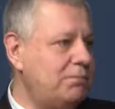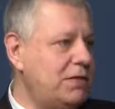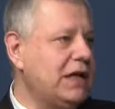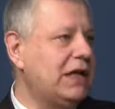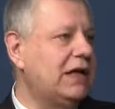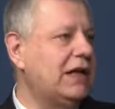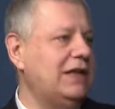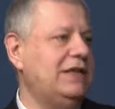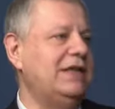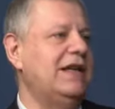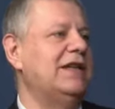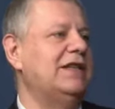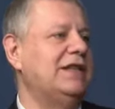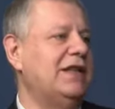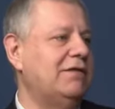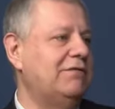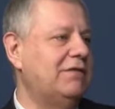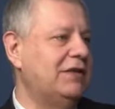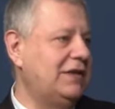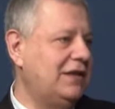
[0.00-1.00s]
пик
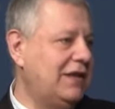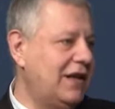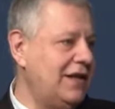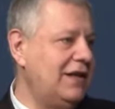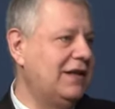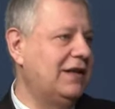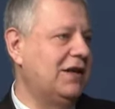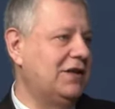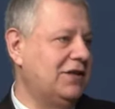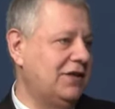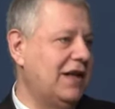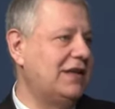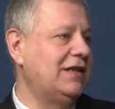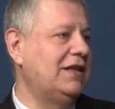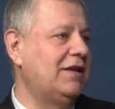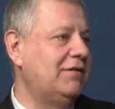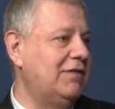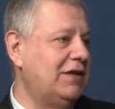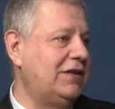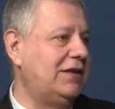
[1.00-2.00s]
крестьянских восстаний, Кронштадт
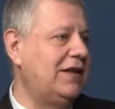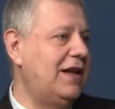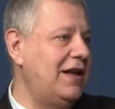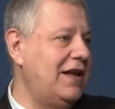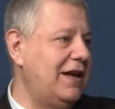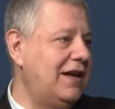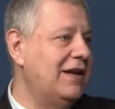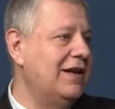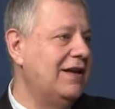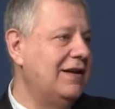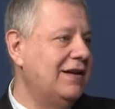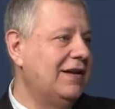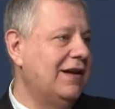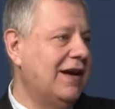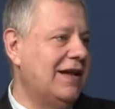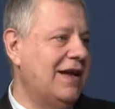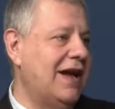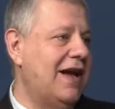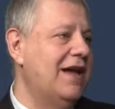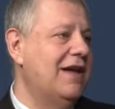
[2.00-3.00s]
восстание,
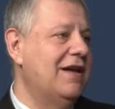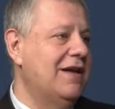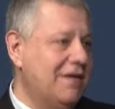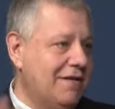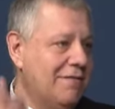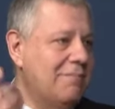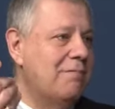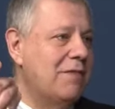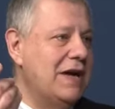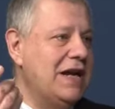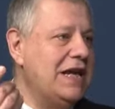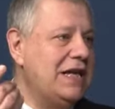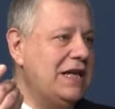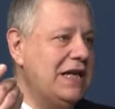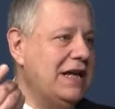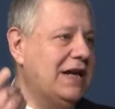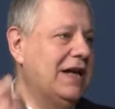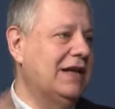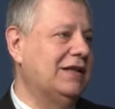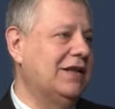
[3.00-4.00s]
когда
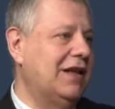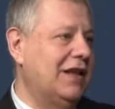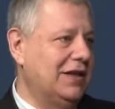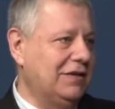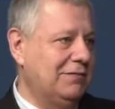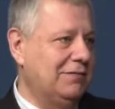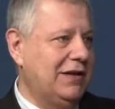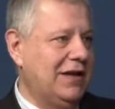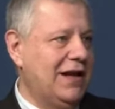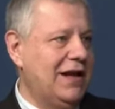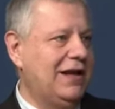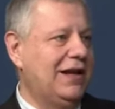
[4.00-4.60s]
моряки, казалось бы, да,